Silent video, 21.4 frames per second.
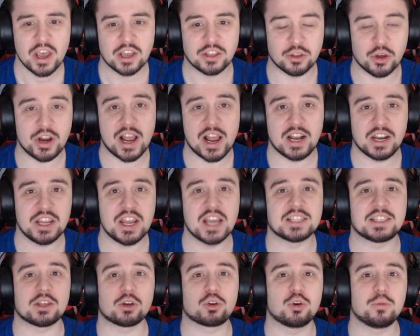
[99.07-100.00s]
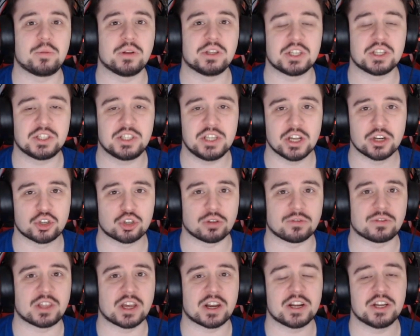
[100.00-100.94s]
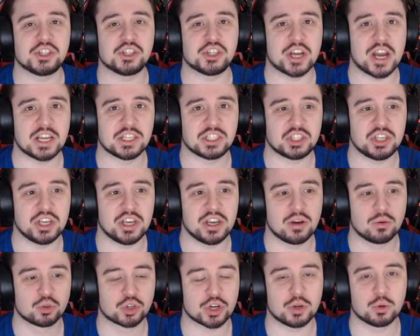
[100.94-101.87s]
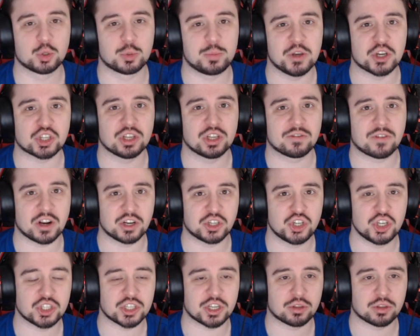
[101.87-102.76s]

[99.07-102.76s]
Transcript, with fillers: Но реально есть такой прецедент, что вторые части уже успешных франшиз,